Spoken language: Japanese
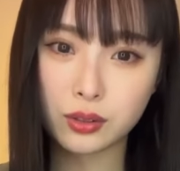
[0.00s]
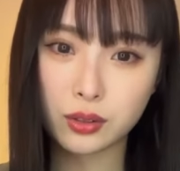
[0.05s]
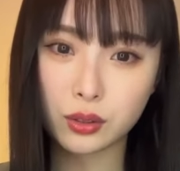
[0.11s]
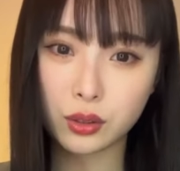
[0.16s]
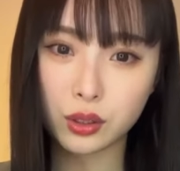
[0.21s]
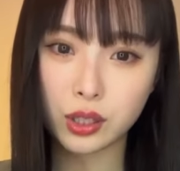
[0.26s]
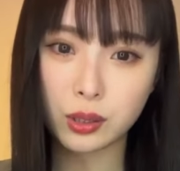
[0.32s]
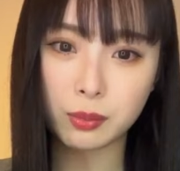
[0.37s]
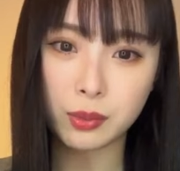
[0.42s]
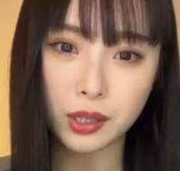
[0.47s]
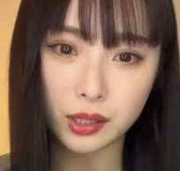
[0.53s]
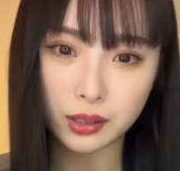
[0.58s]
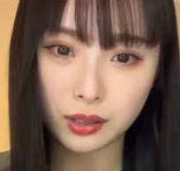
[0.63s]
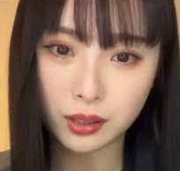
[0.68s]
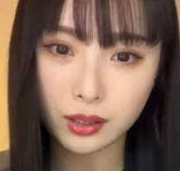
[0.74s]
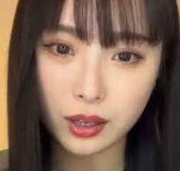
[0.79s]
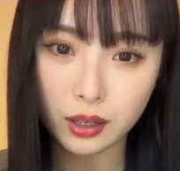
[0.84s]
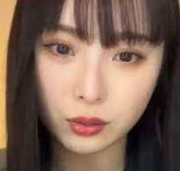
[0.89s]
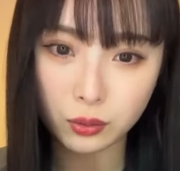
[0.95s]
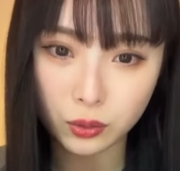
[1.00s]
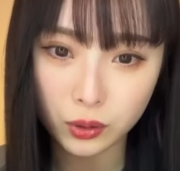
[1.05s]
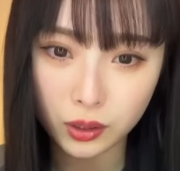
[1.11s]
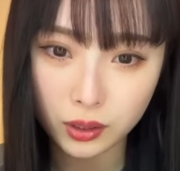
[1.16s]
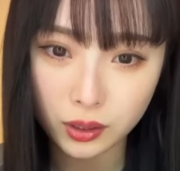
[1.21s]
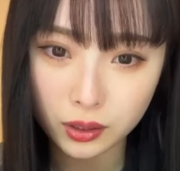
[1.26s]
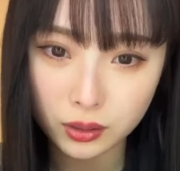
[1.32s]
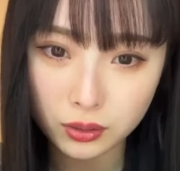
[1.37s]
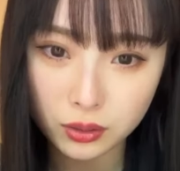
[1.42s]
続き見れてないの
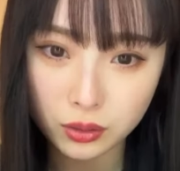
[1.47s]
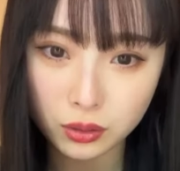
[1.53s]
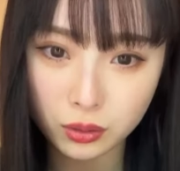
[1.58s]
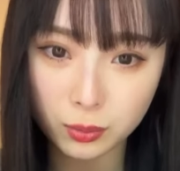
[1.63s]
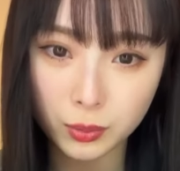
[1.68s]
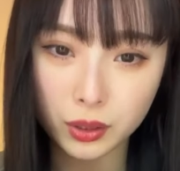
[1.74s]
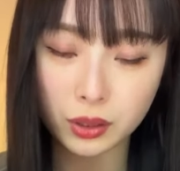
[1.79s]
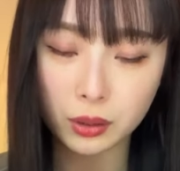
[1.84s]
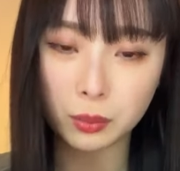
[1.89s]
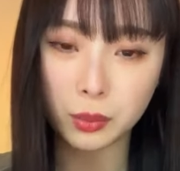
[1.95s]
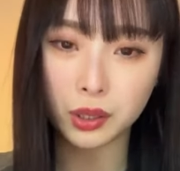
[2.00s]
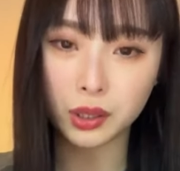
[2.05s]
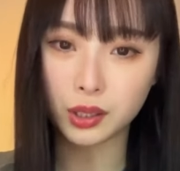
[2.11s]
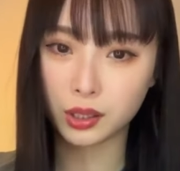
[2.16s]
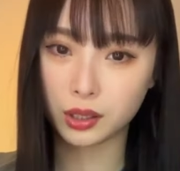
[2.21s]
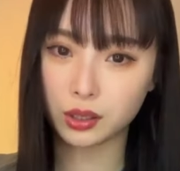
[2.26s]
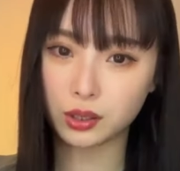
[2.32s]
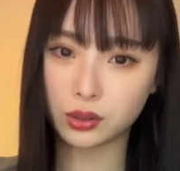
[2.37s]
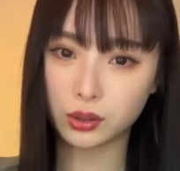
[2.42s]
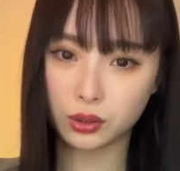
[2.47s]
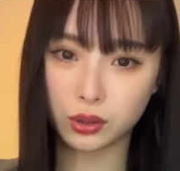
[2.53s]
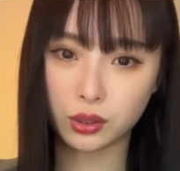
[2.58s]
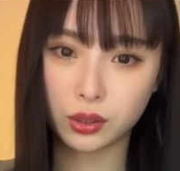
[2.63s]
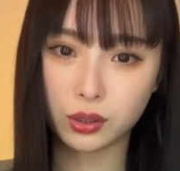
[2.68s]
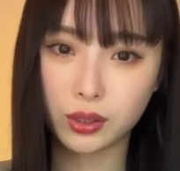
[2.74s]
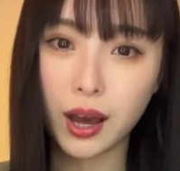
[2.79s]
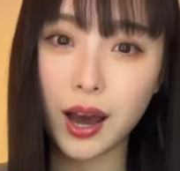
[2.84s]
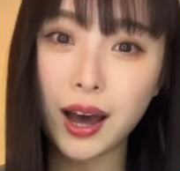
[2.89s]
でちょっとまた見たいです
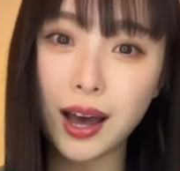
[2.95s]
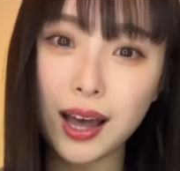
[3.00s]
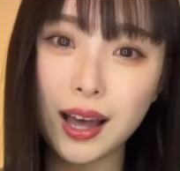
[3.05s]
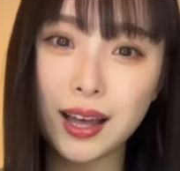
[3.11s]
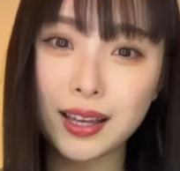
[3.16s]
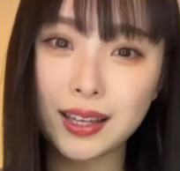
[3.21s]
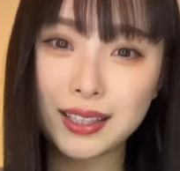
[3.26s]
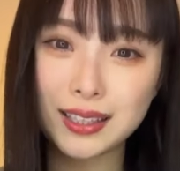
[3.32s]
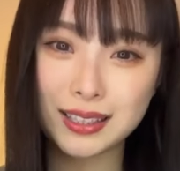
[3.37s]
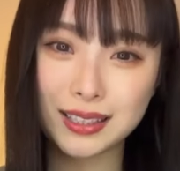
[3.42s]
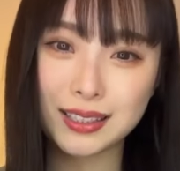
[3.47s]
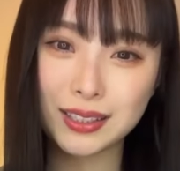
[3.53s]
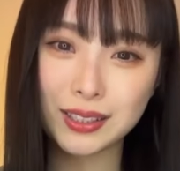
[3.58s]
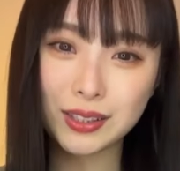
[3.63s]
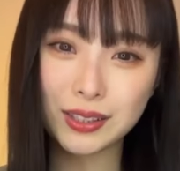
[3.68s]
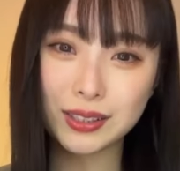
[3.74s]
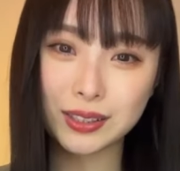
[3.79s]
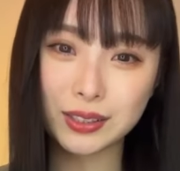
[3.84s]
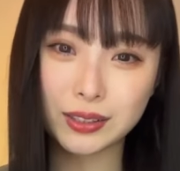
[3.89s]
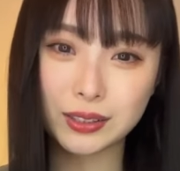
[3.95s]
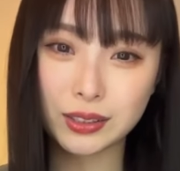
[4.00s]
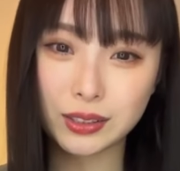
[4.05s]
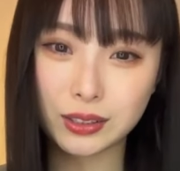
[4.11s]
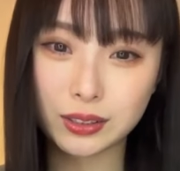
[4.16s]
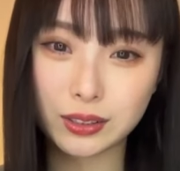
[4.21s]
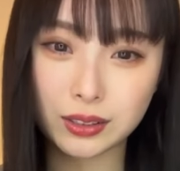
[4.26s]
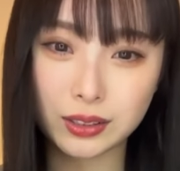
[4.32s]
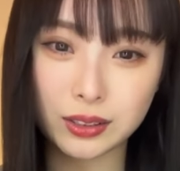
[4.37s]
ねあそう
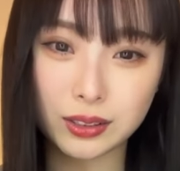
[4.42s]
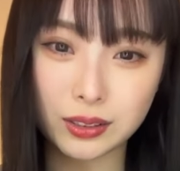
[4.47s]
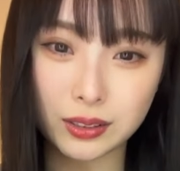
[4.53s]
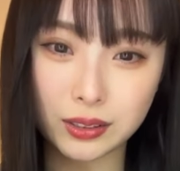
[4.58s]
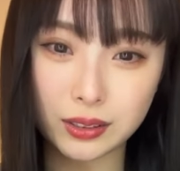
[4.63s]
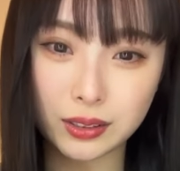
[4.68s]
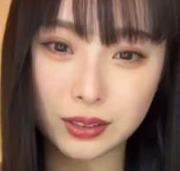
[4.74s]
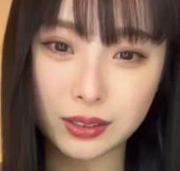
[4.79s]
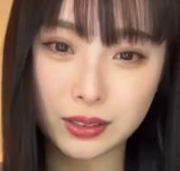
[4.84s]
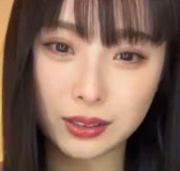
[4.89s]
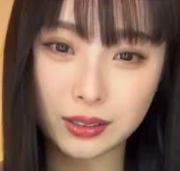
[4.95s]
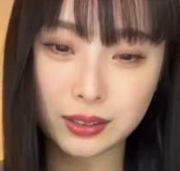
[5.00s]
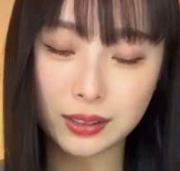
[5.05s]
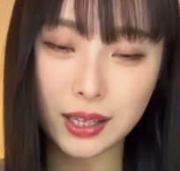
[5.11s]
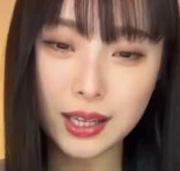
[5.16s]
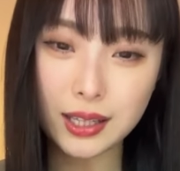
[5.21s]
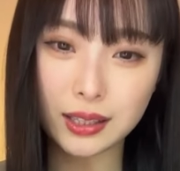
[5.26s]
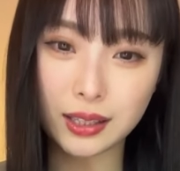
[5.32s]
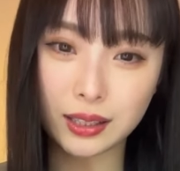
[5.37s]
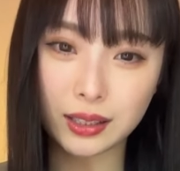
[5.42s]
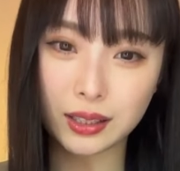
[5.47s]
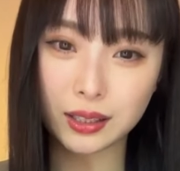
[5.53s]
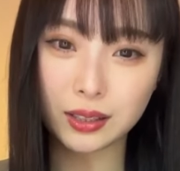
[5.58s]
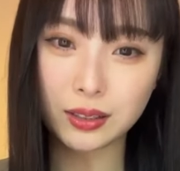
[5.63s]
そうそうそう何やったっ